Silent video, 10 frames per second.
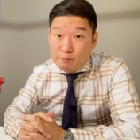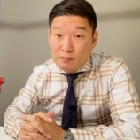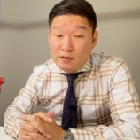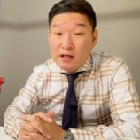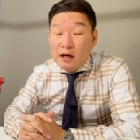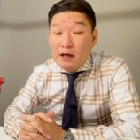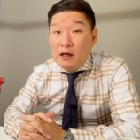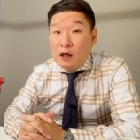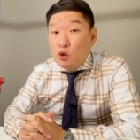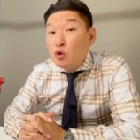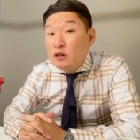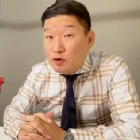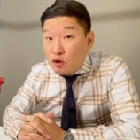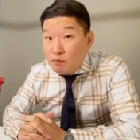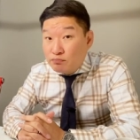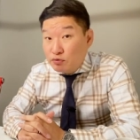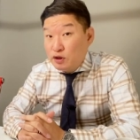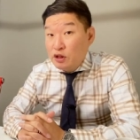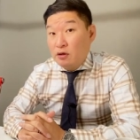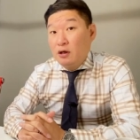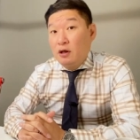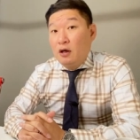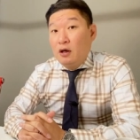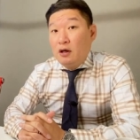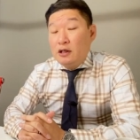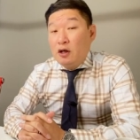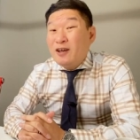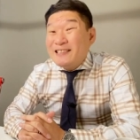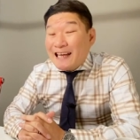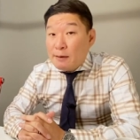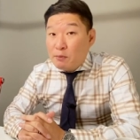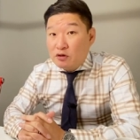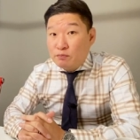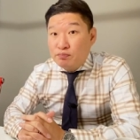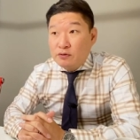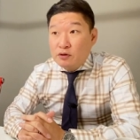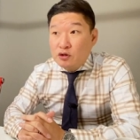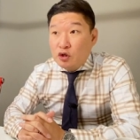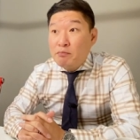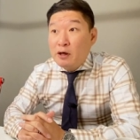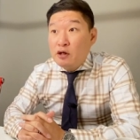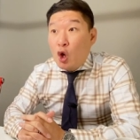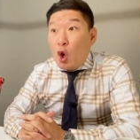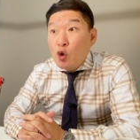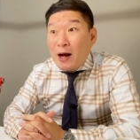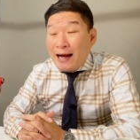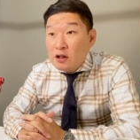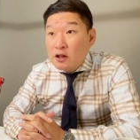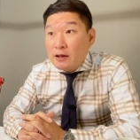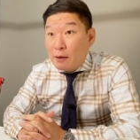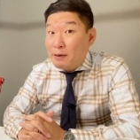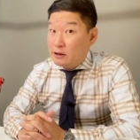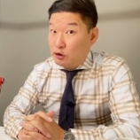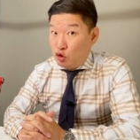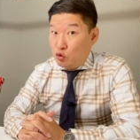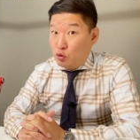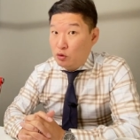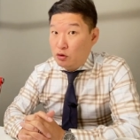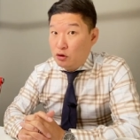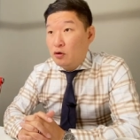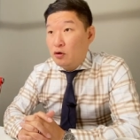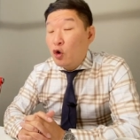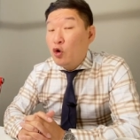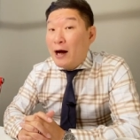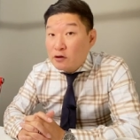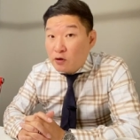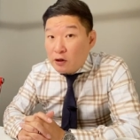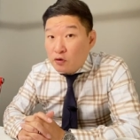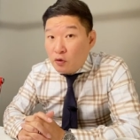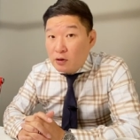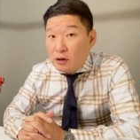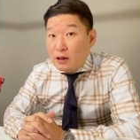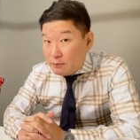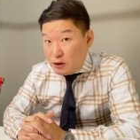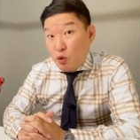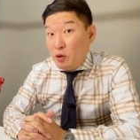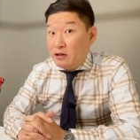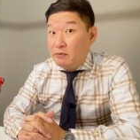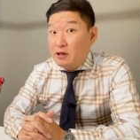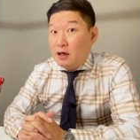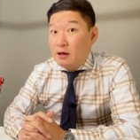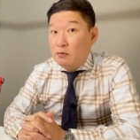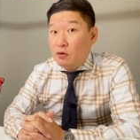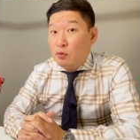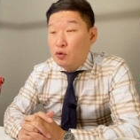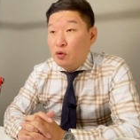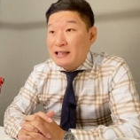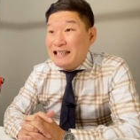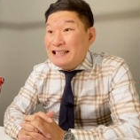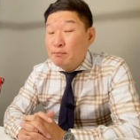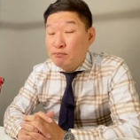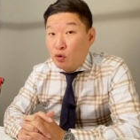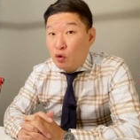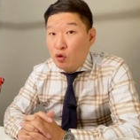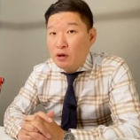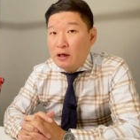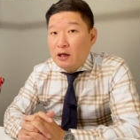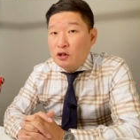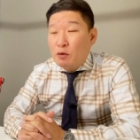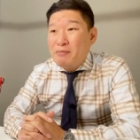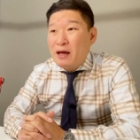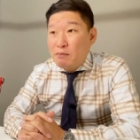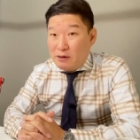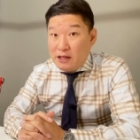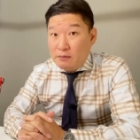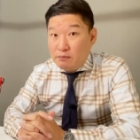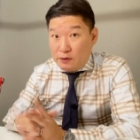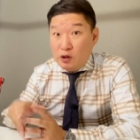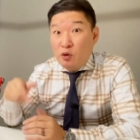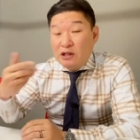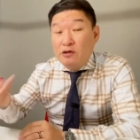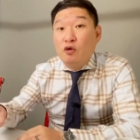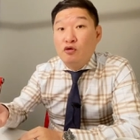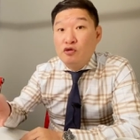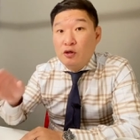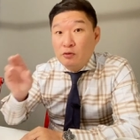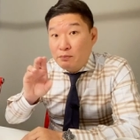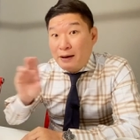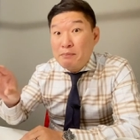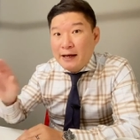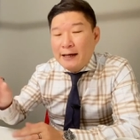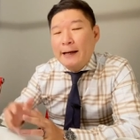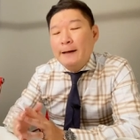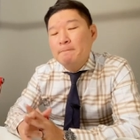근데 이게 조심스러운 부분이요. 이 어사이먼트 부, 어, 전매를 허용하는 개발사도 있고 허용하더라도 비용이 듭니다. 뭐 보통 한 2, 3% 전매 비, 비용이 들거든요. 그 판매가에.